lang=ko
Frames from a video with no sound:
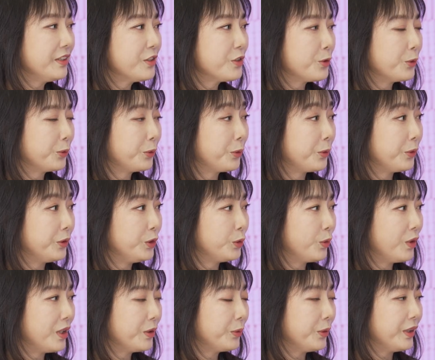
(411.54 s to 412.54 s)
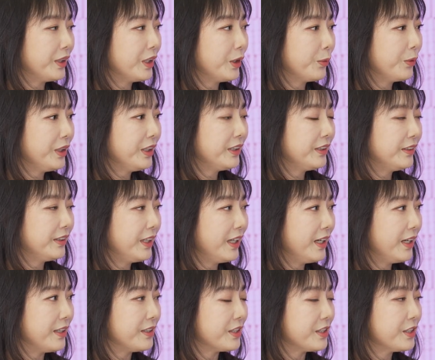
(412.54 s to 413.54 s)
정도 이용하고 있다고
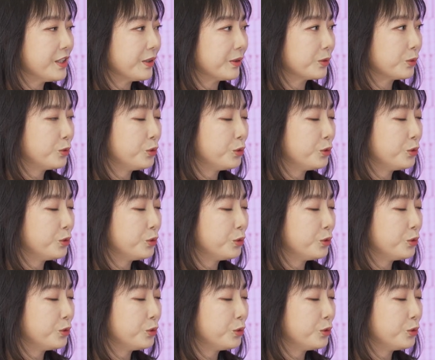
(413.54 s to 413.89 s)
했는데 이제 시,